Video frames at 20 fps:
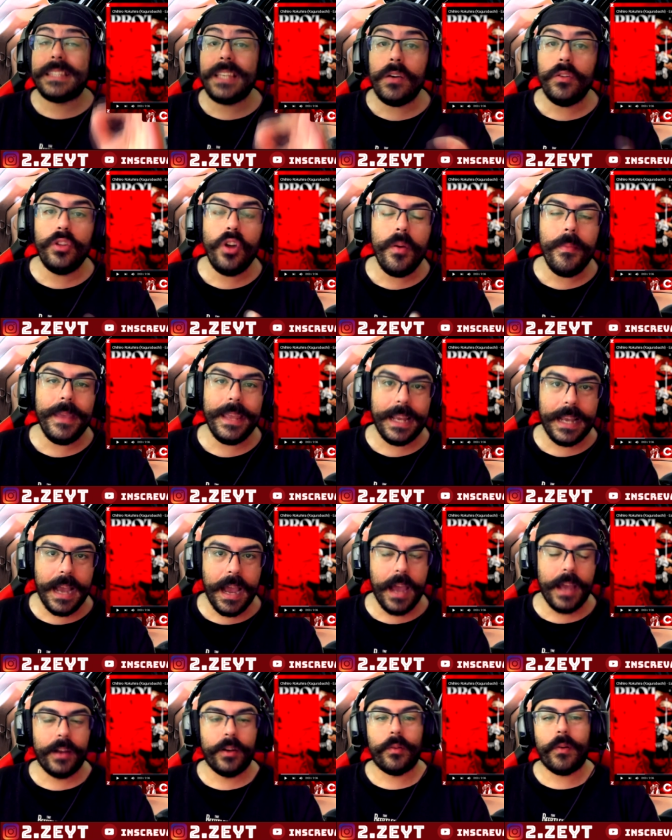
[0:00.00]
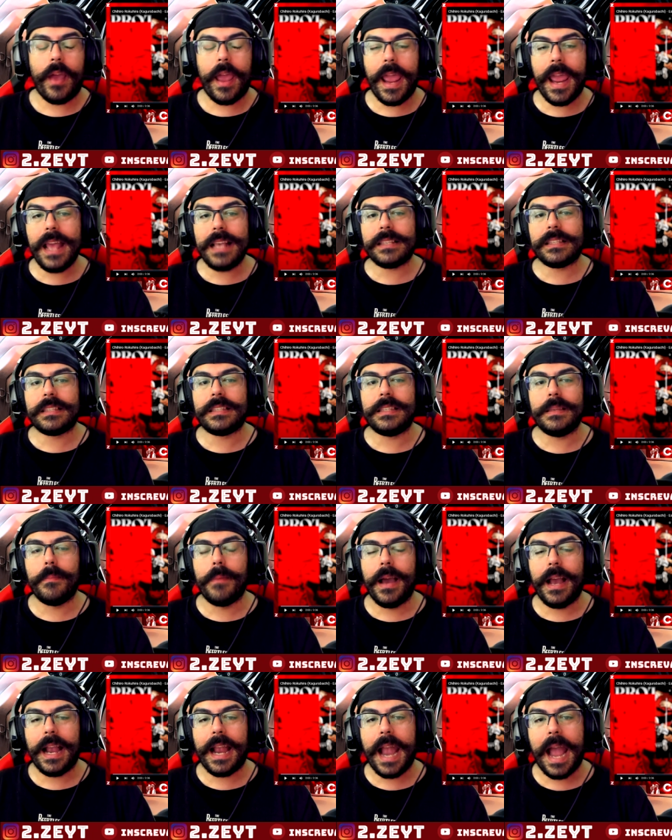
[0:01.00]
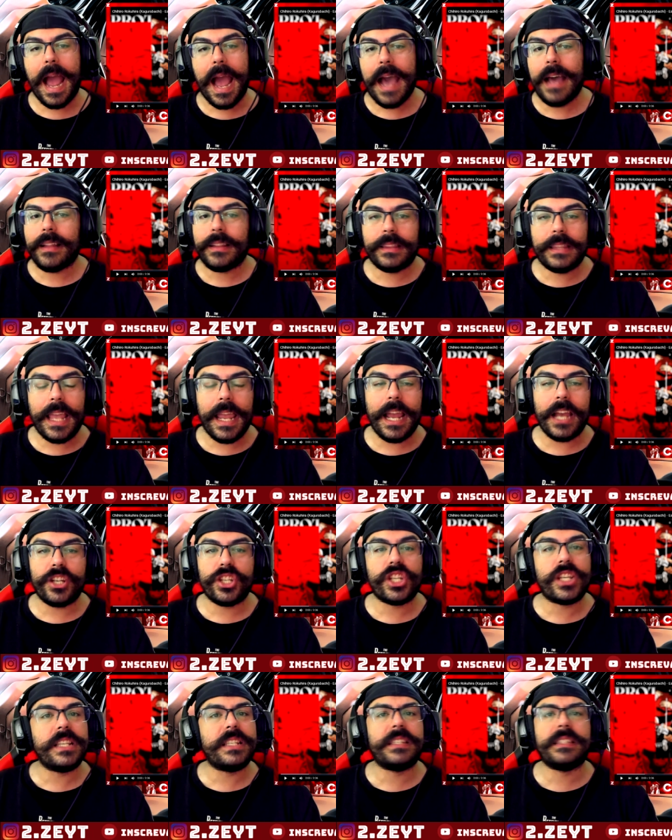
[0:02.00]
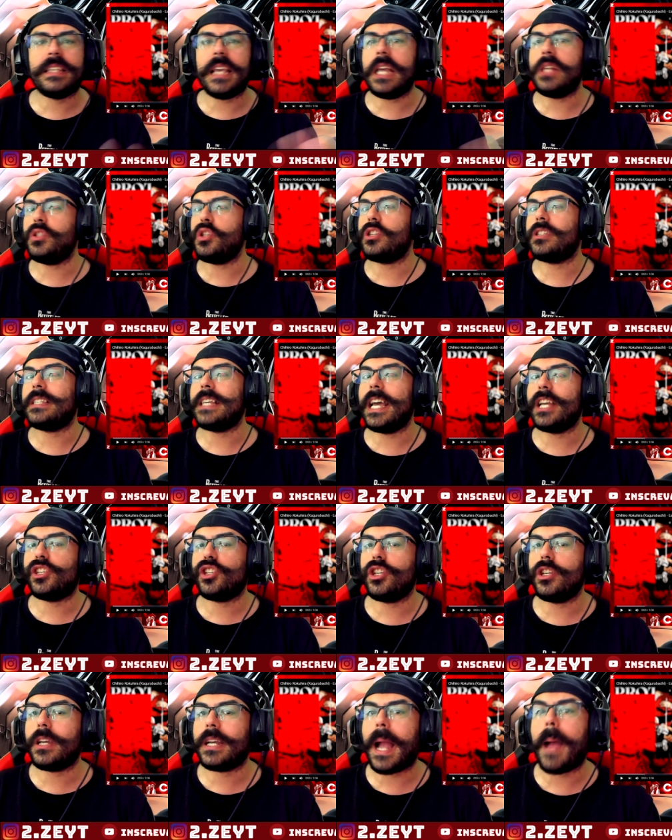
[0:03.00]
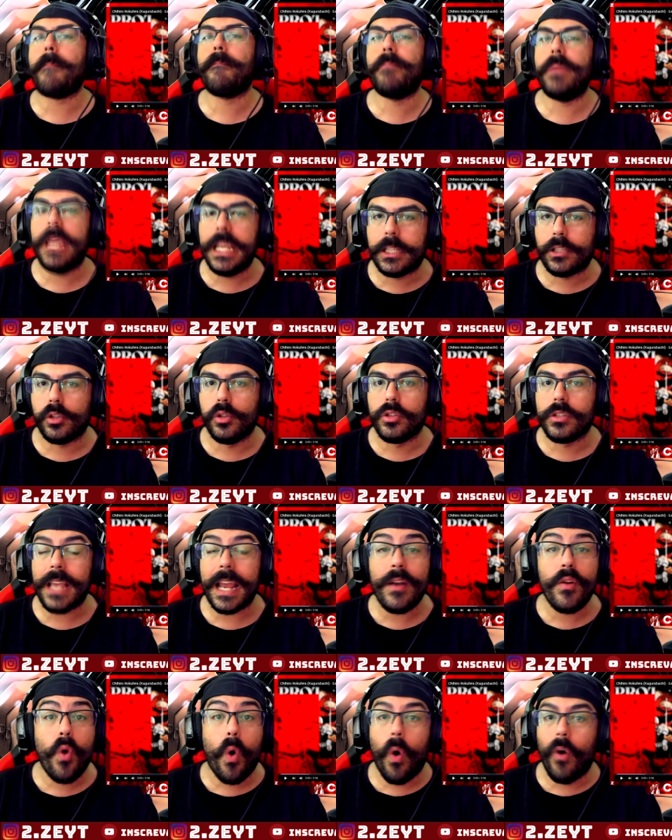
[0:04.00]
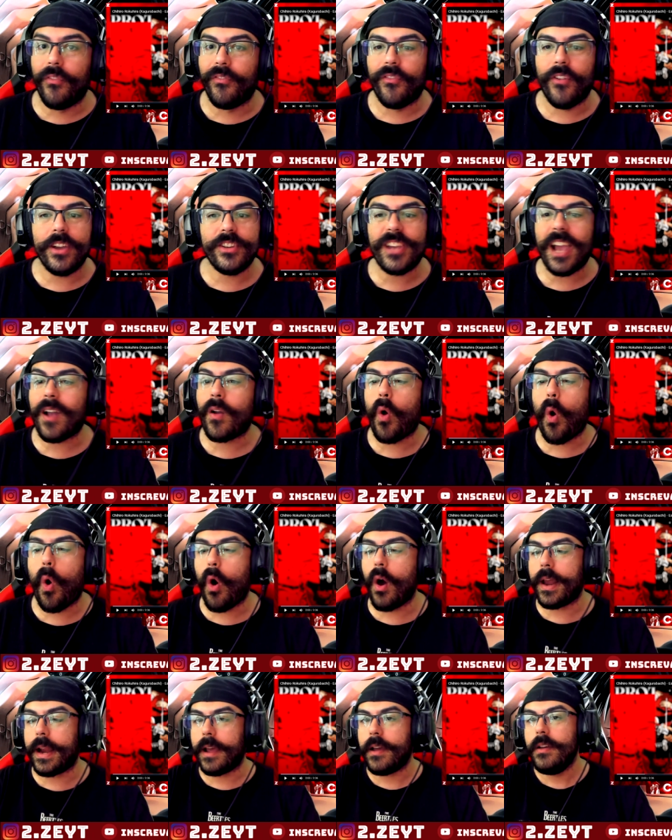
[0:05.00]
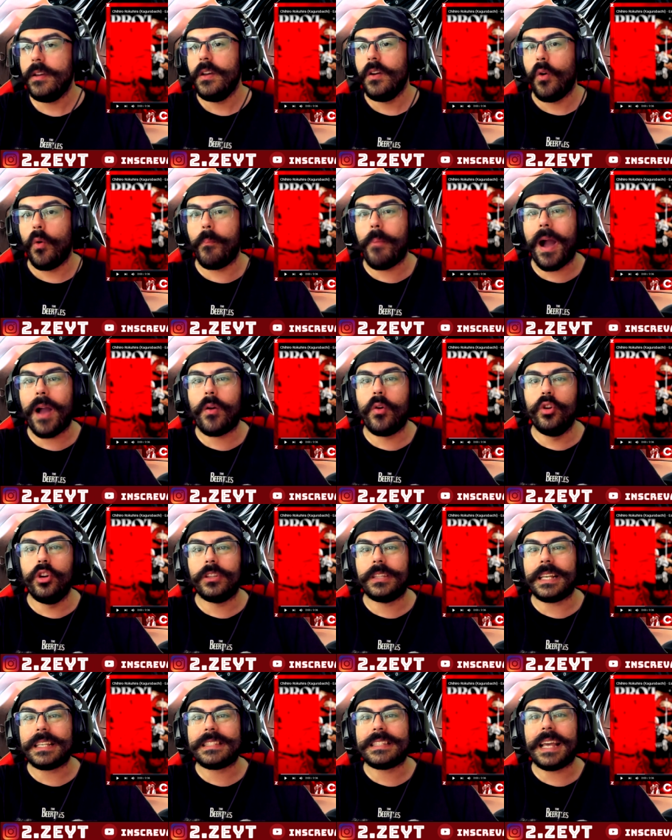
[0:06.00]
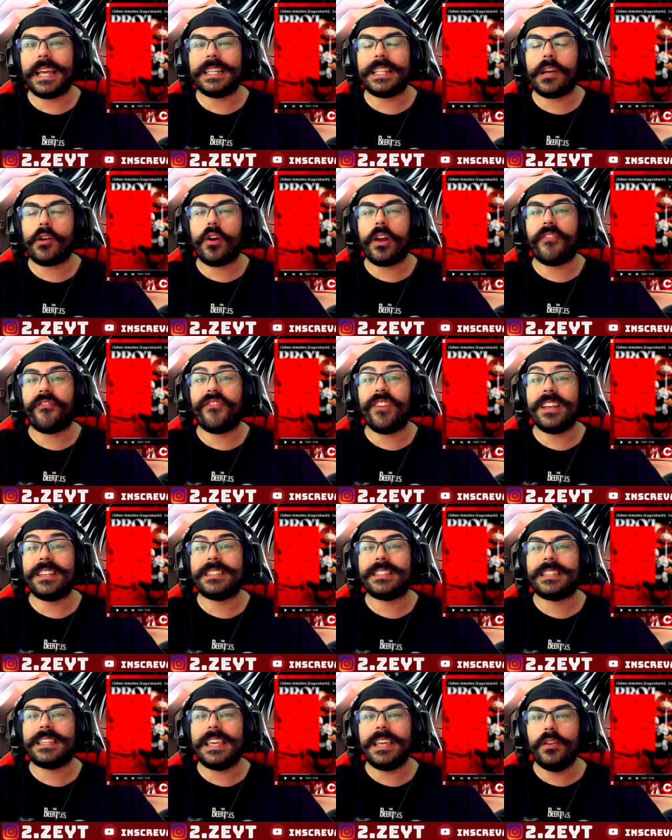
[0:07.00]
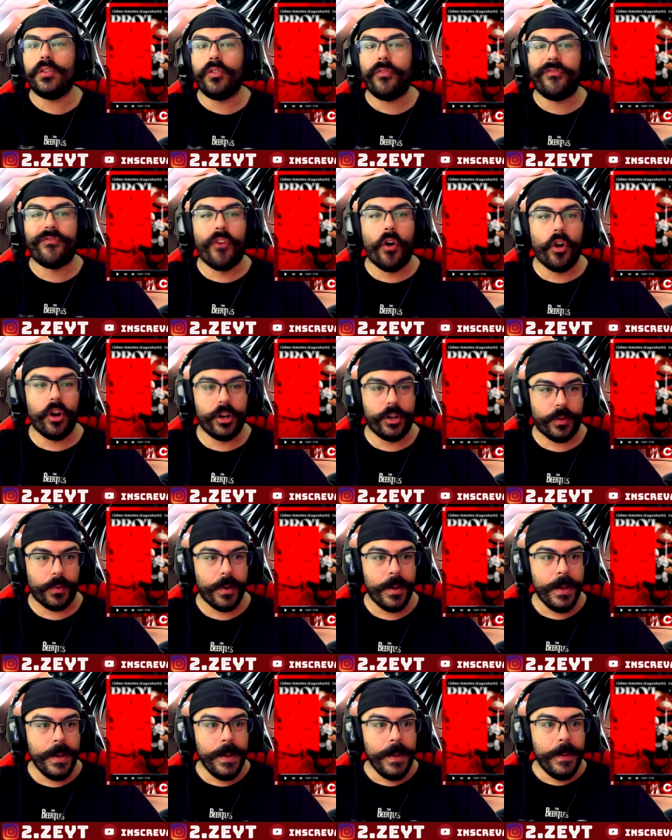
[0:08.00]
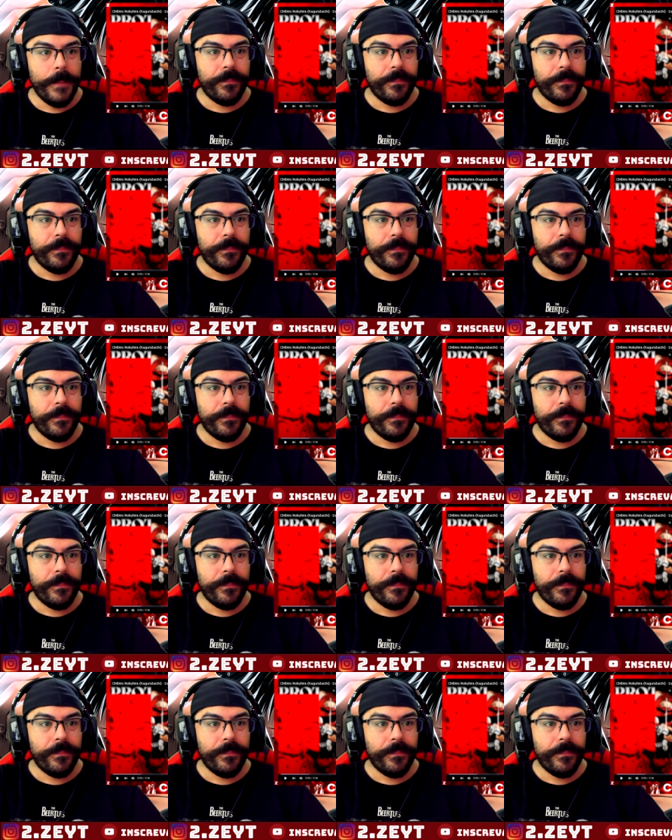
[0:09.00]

Se eu não me engano, esse mangá tem acho que seis ou sete capítulos. É novo, é de agora. O bagulho tá saindo agora, fresquinho do forno.